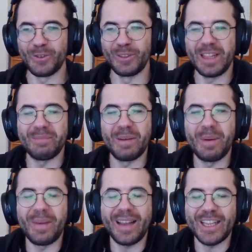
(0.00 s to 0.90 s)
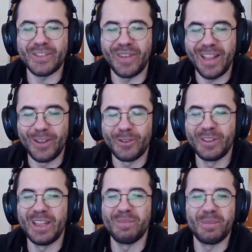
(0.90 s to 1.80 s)
kullanmama, makas falan
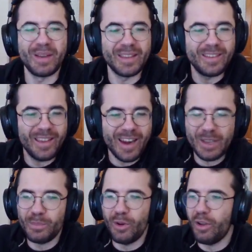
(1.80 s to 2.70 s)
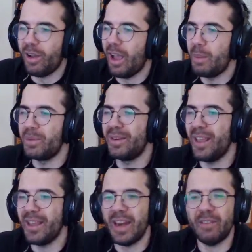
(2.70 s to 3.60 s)
kullanmama gerek bile yok abi. Ne
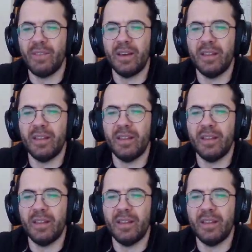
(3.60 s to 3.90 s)
gerek var